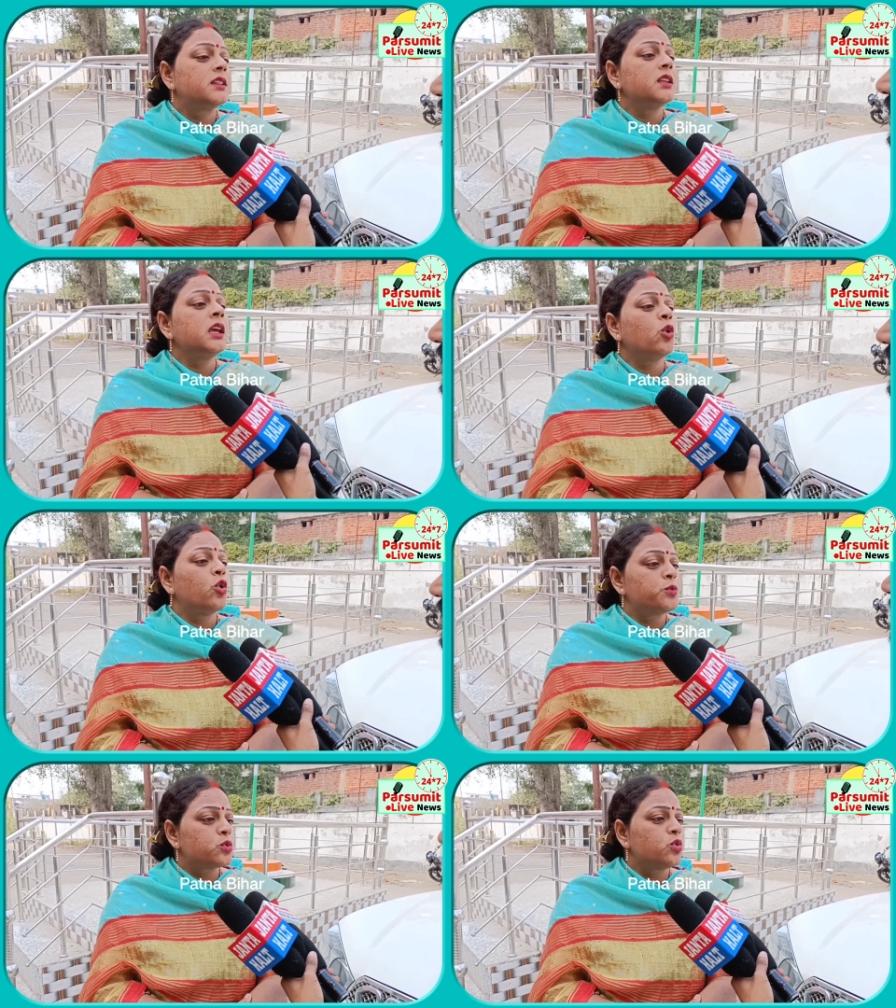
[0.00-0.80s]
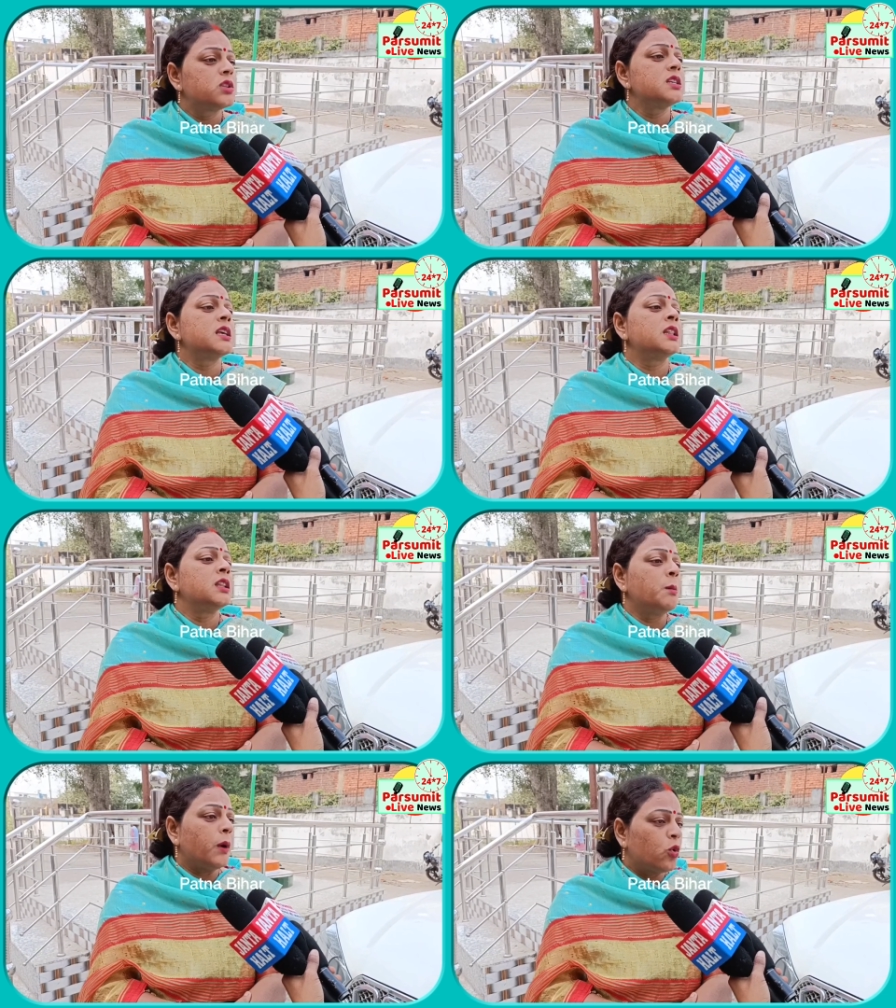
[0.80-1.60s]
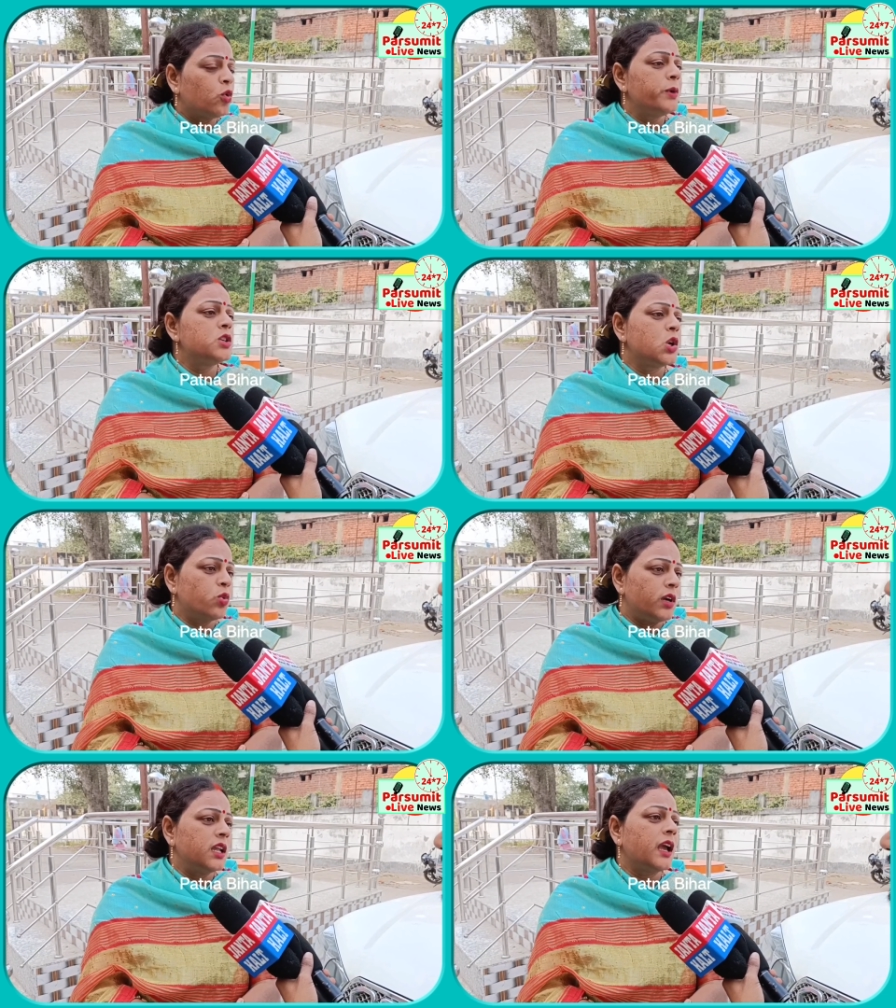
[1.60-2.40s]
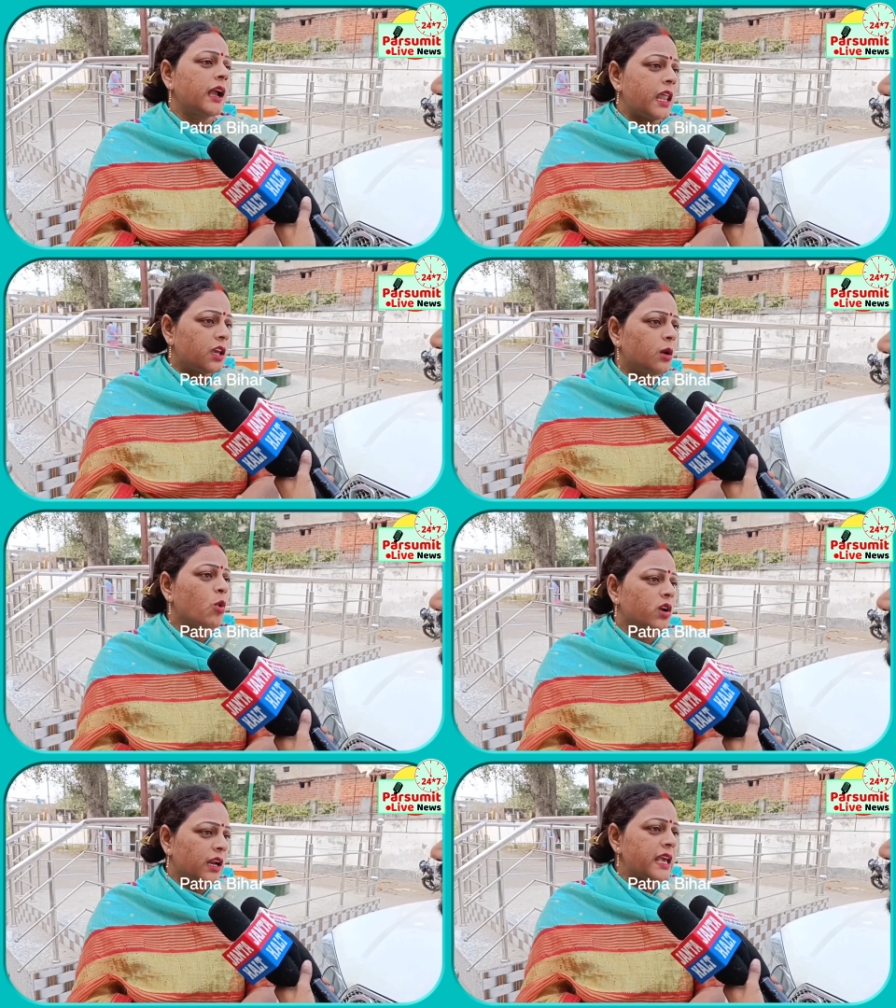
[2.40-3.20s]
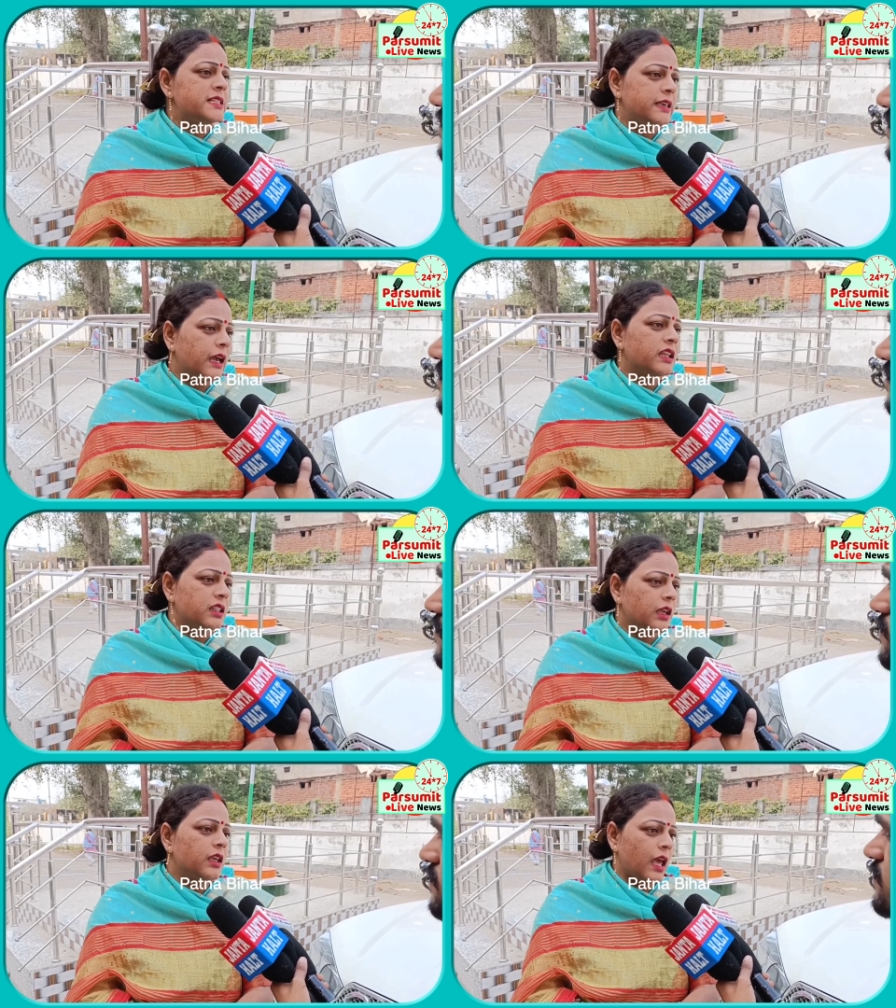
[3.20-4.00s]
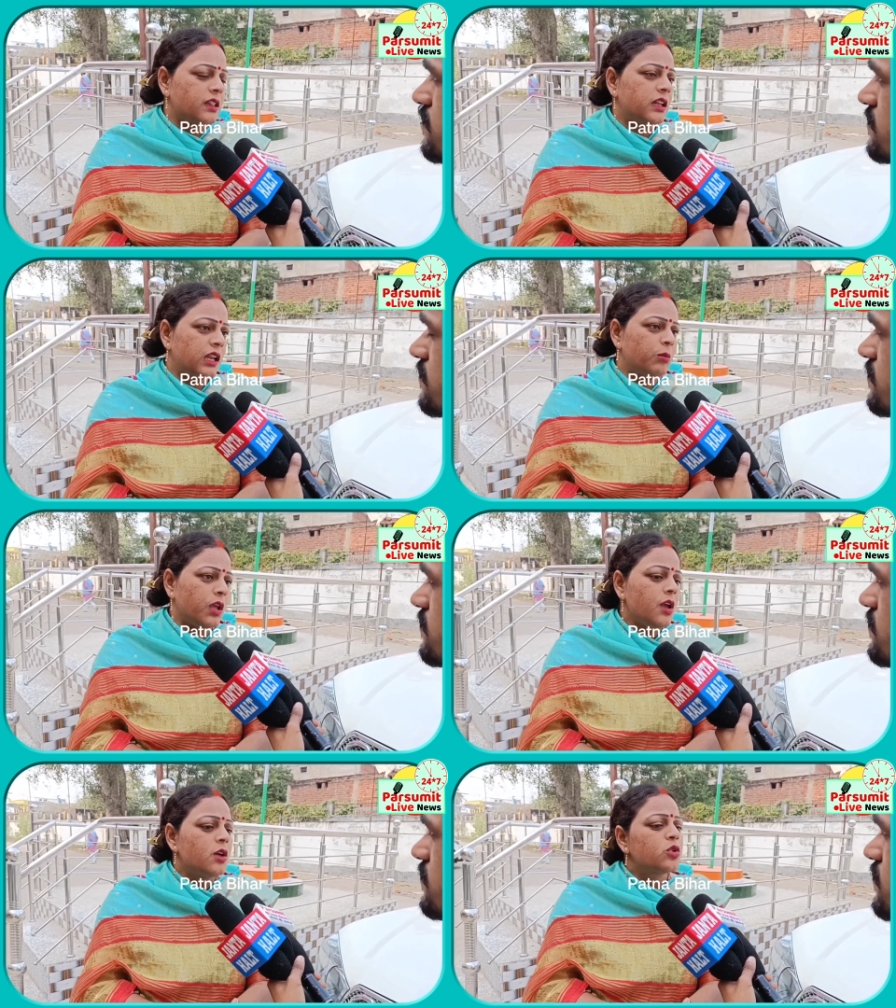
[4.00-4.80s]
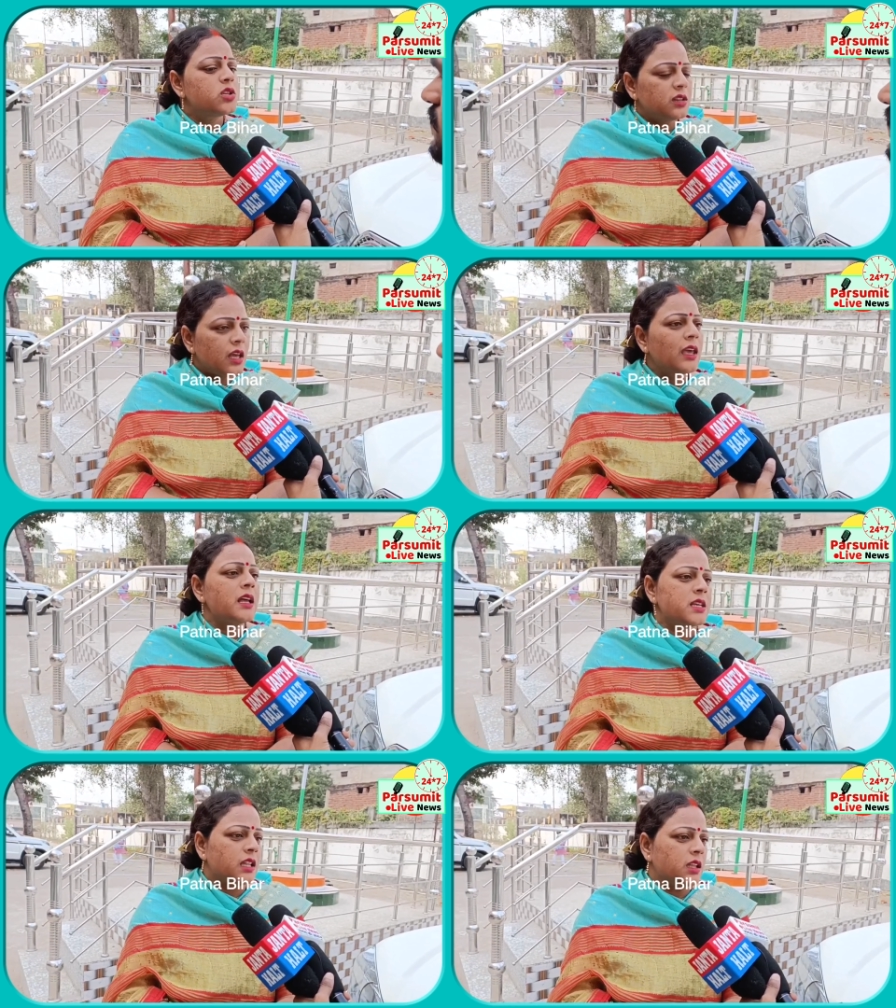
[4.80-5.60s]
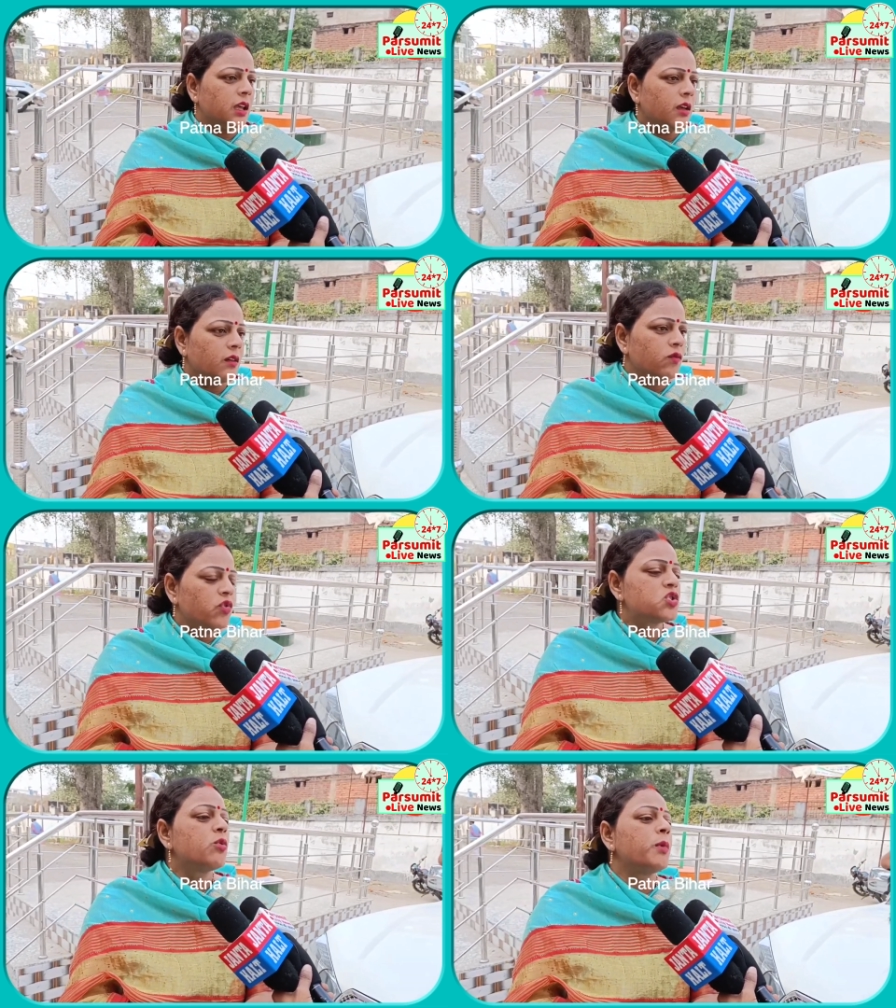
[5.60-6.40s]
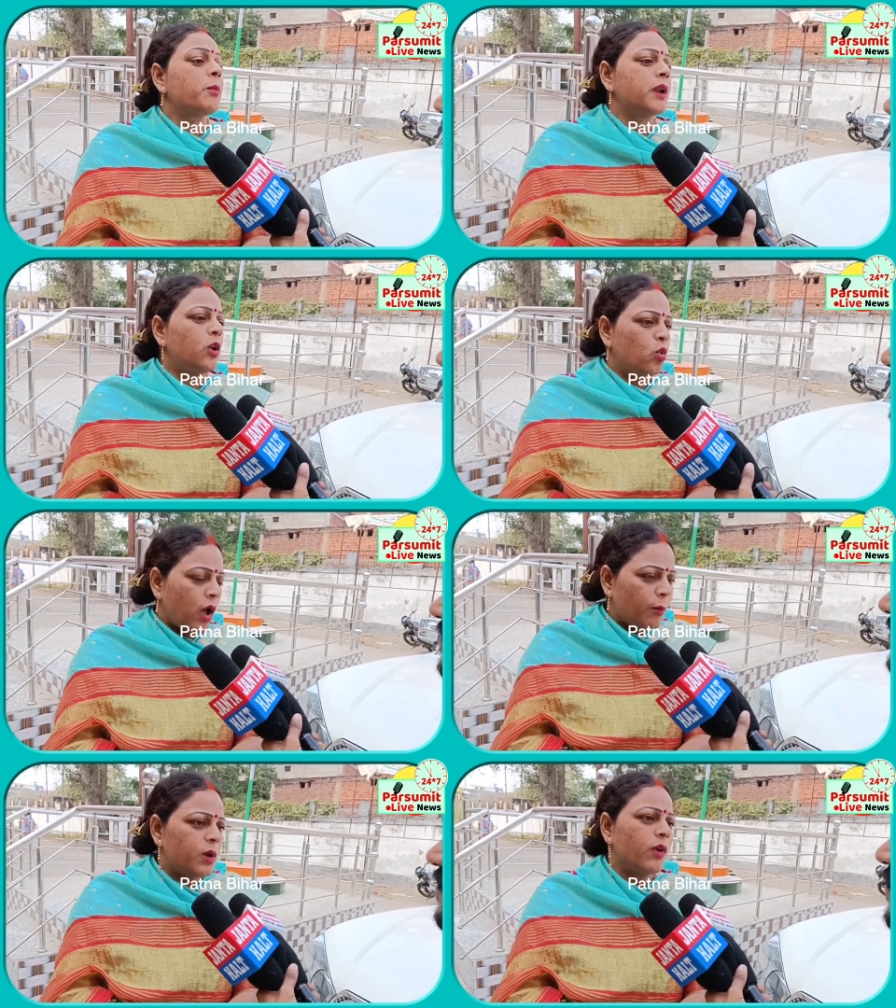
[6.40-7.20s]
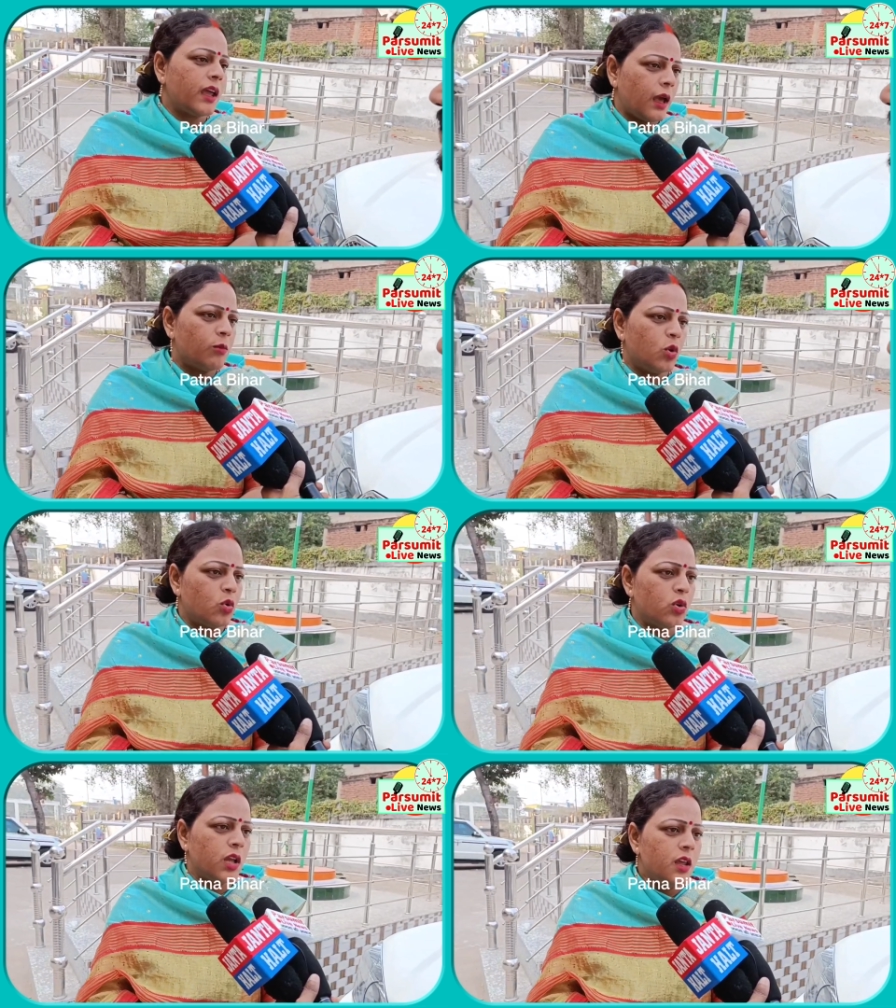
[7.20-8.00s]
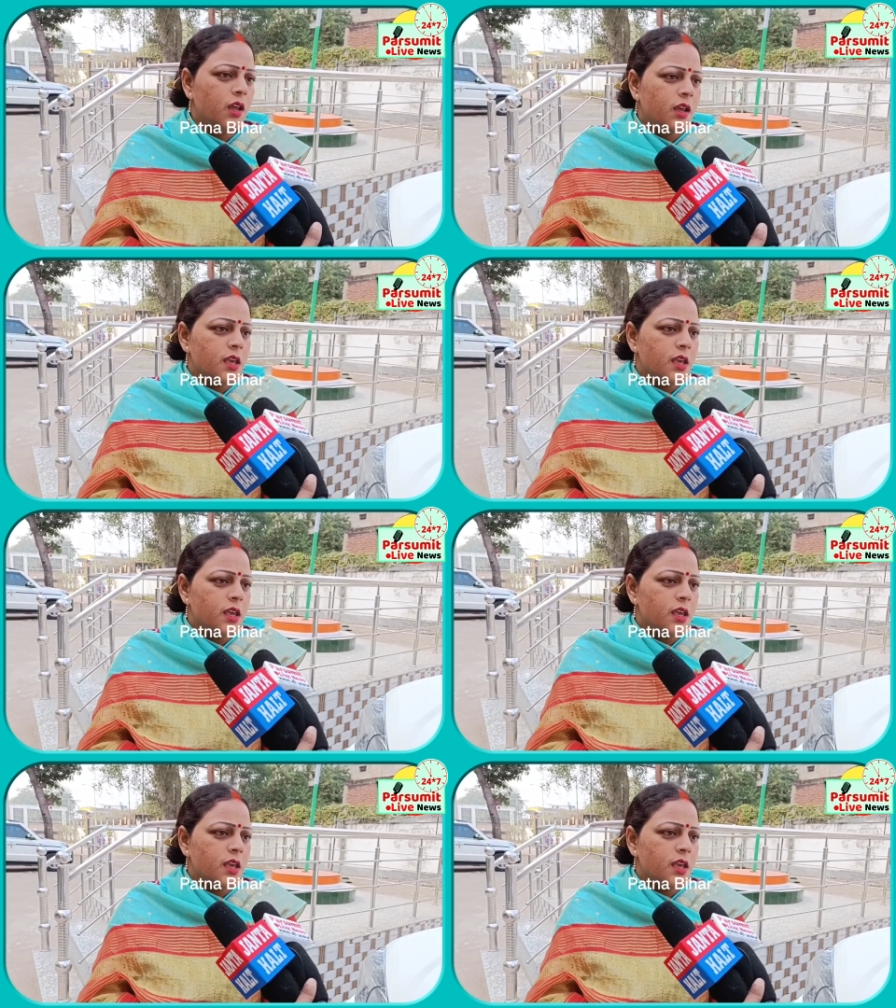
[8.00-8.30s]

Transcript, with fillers: इतनी खूबसूरती से इतनी बखूबी जी ट्वेंटी का कार्यक्रम ऑर्गेनाइज़ किया गया दिल्ली में तो जनता क्या चाहती है विश्व में अपना लोहा मनवाया हम लोगों ने